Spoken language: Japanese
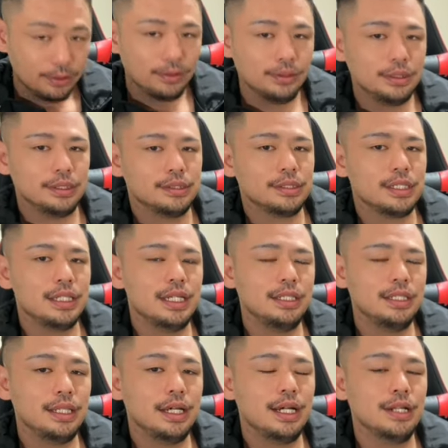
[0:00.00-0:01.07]
当時付
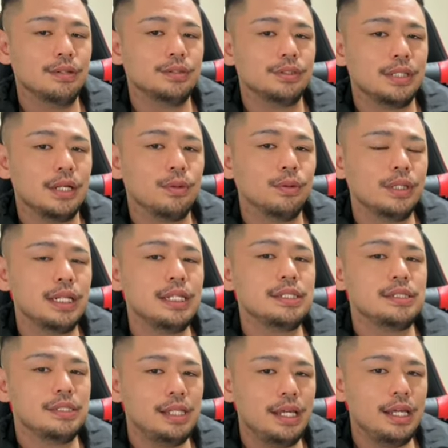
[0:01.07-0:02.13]
き合ってた彼女が
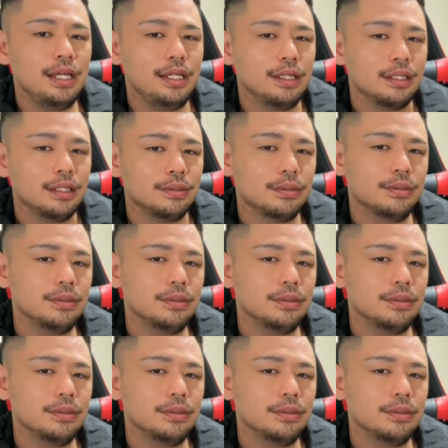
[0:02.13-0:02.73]
コレリスで